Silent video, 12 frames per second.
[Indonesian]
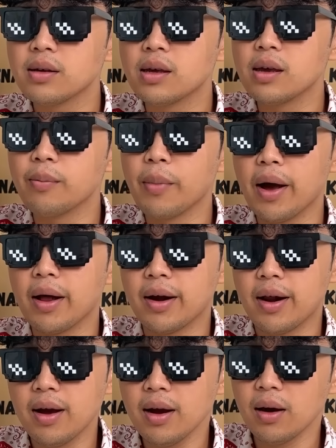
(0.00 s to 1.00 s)

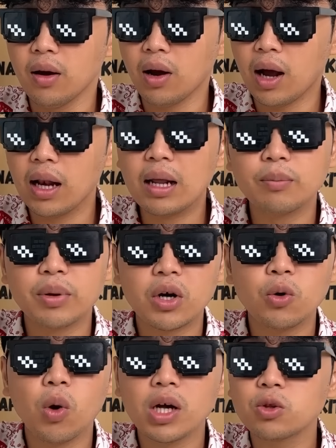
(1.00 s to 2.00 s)
gimana kalau kalian
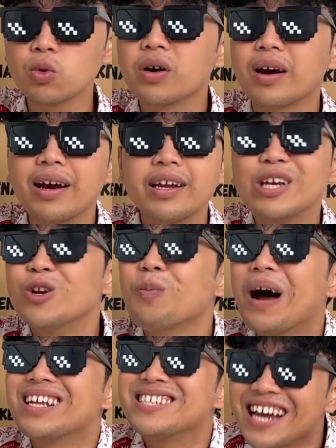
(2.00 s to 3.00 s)
berdua tukeran hidup
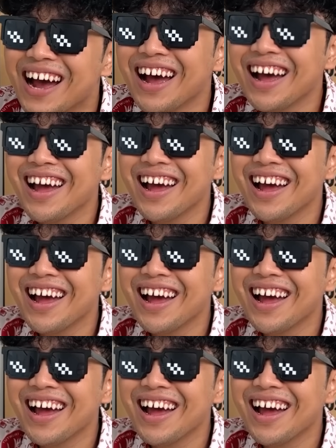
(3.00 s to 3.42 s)
aja